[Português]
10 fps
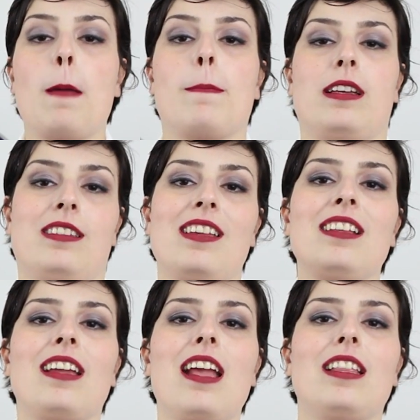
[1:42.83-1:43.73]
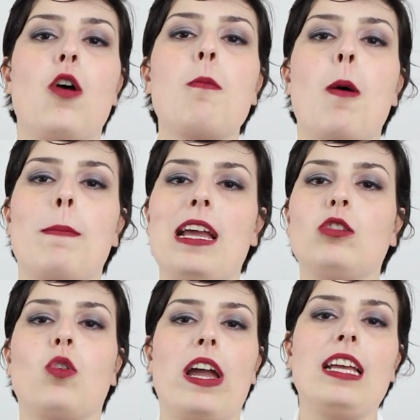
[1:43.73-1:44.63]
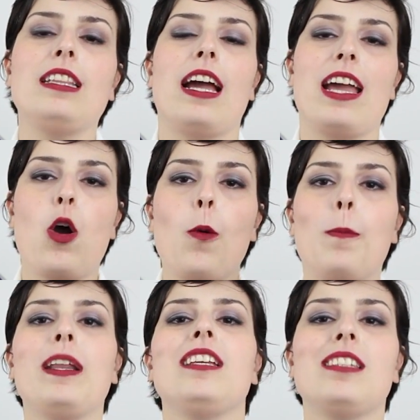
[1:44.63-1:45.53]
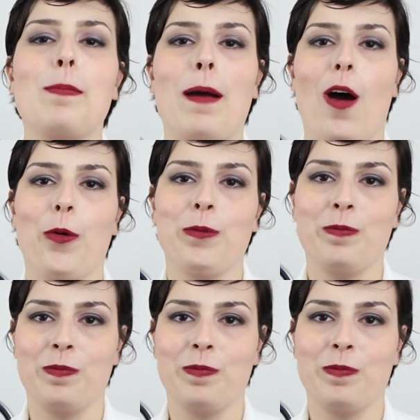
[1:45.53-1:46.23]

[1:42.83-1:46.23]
mas entender o momento ainda é o principal.